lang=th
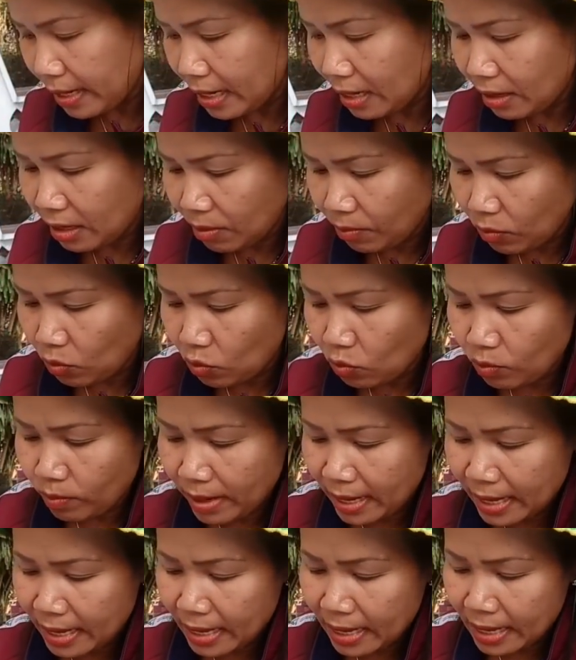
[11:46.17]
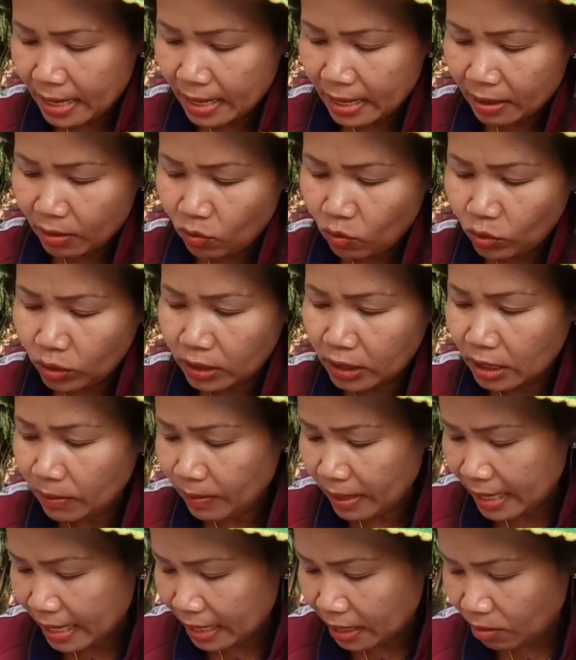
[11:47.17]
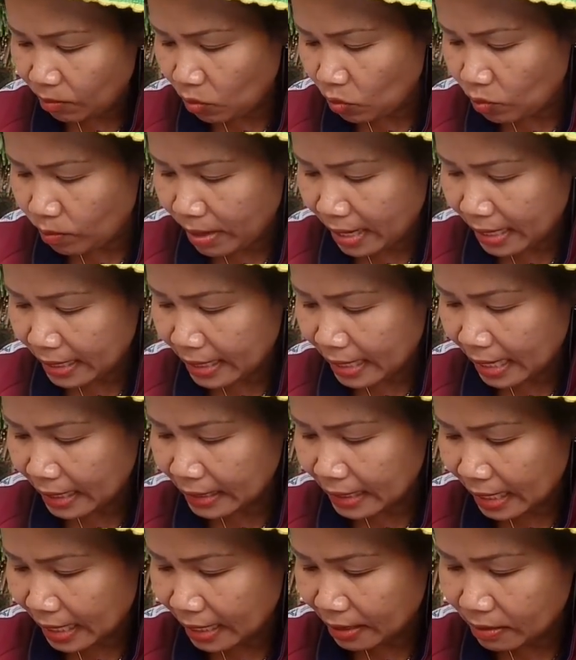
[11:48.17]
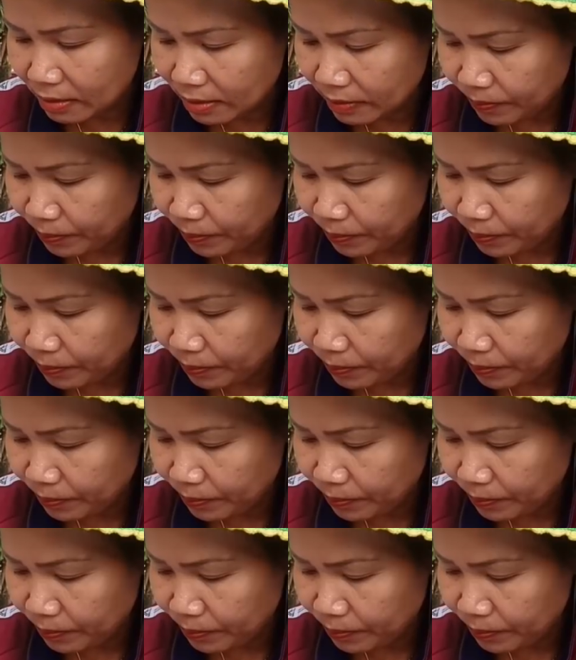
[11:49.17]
ไม่ได้ระบุมา คนที่ไม่ได้ระบุมายายจะให้